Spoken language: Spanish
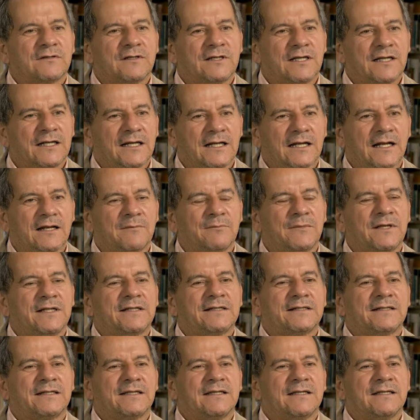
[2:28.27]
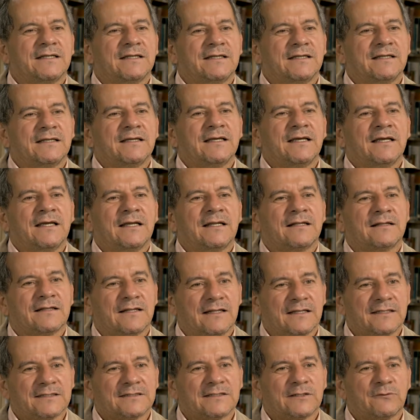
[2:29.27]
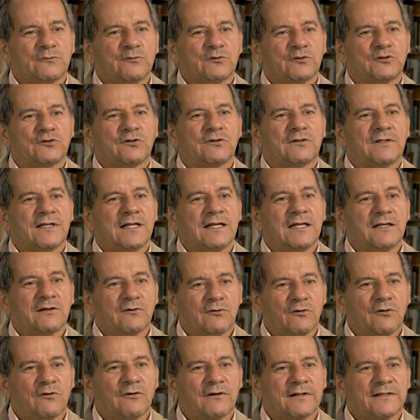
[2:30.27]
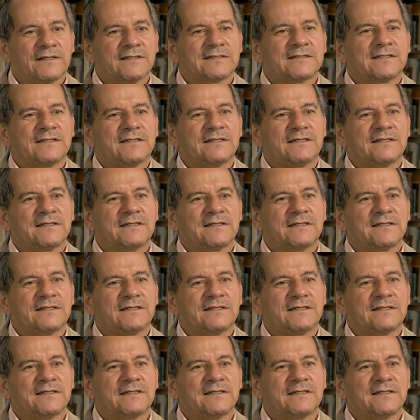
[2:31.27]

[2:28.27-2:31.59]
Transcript: generalmente de, distribución de licores,